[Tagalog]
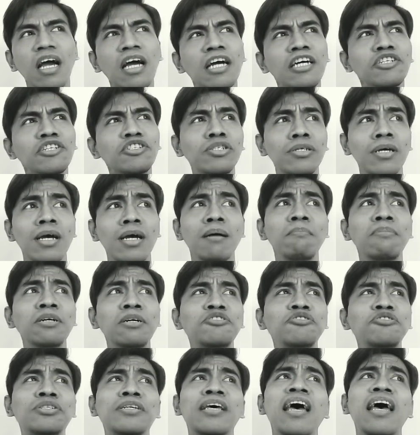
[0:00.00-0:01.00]
Sabat
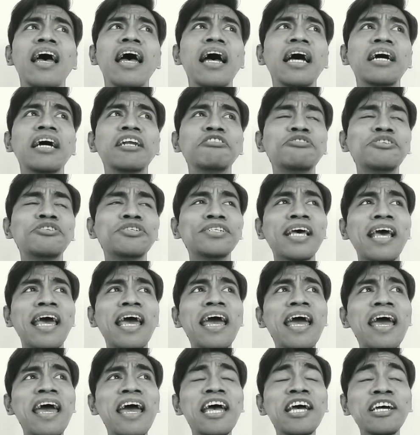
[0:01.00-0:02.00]
sa
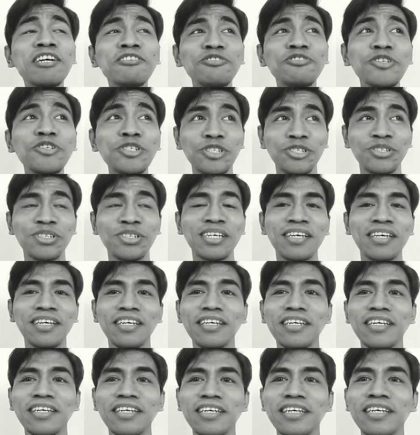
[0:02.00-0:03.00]
descent to
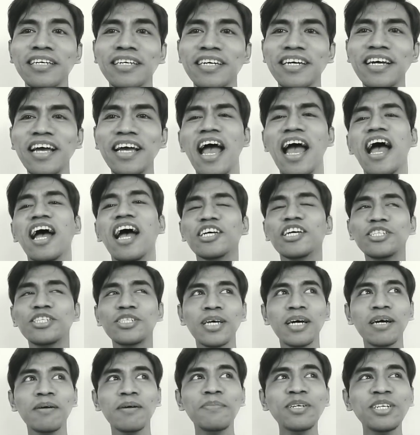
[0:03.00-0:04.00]
see
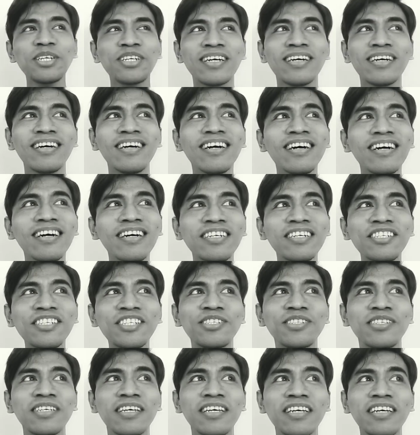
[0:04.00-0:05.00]
Sabat ka
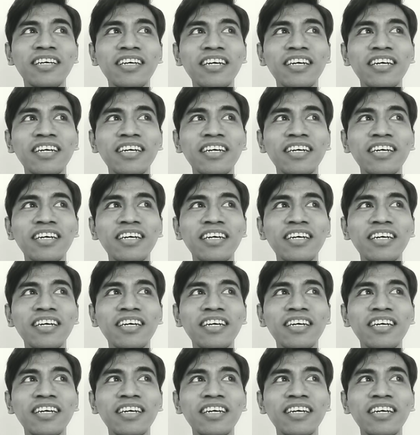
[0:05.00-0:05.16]
sa